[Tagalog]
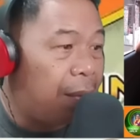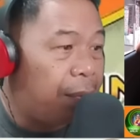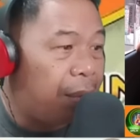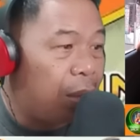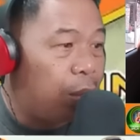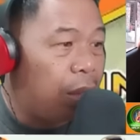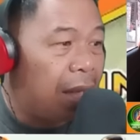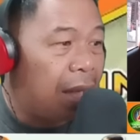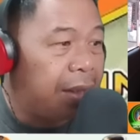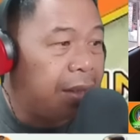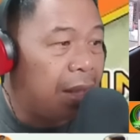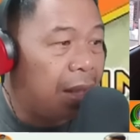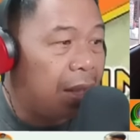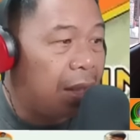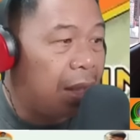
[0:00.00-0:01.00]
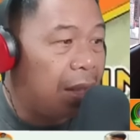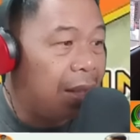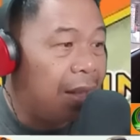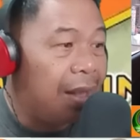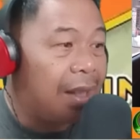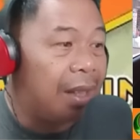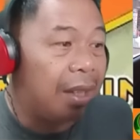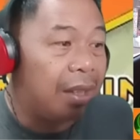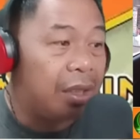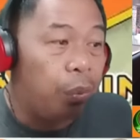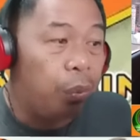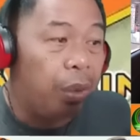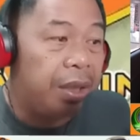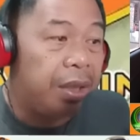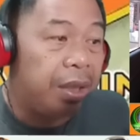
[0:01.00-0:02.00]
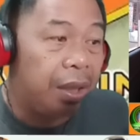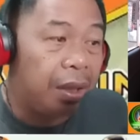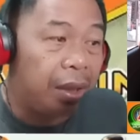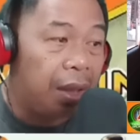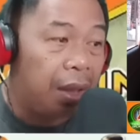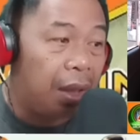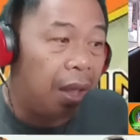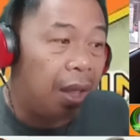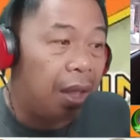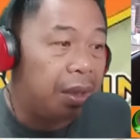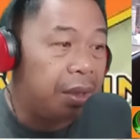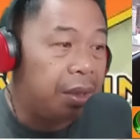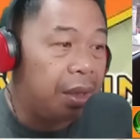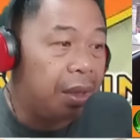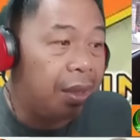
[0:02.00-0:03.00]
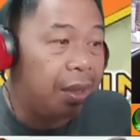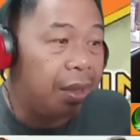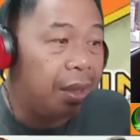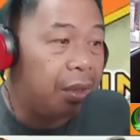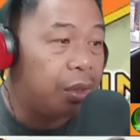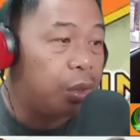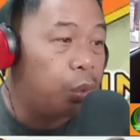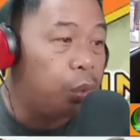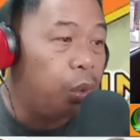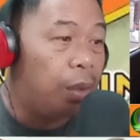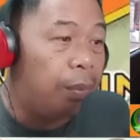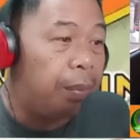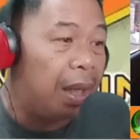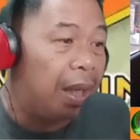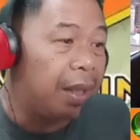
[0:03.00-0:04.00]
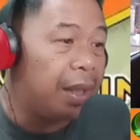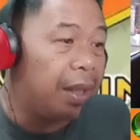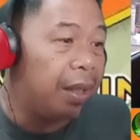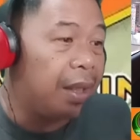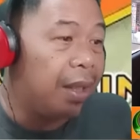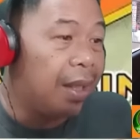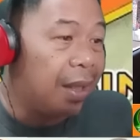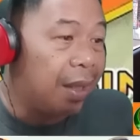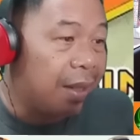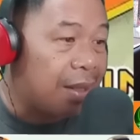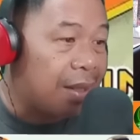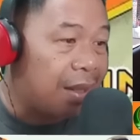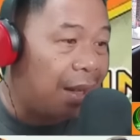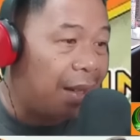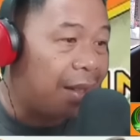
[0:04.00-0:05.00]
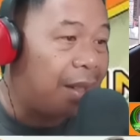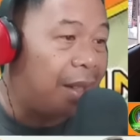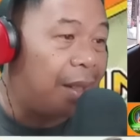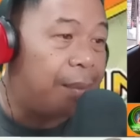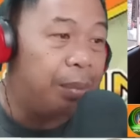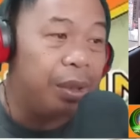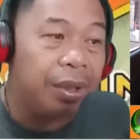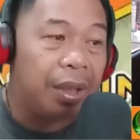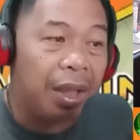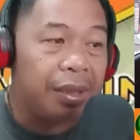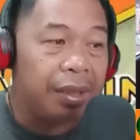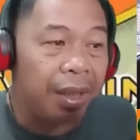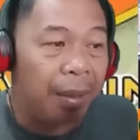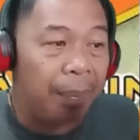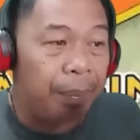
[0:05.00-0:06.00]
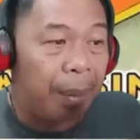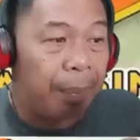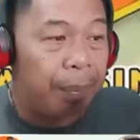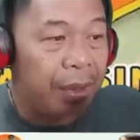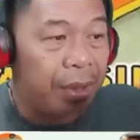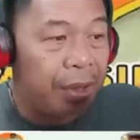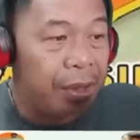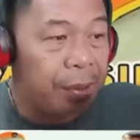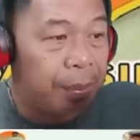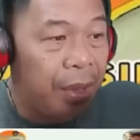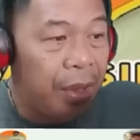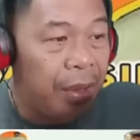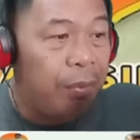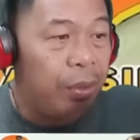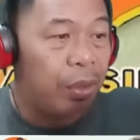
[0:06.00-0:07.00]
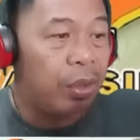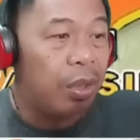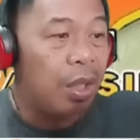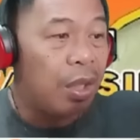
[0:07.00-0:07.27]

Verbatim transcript: Pakulyana, ayan, Nika, the way she, t- uh, ah, she take her sulong blogging is like ka business and Papa Din's behavior.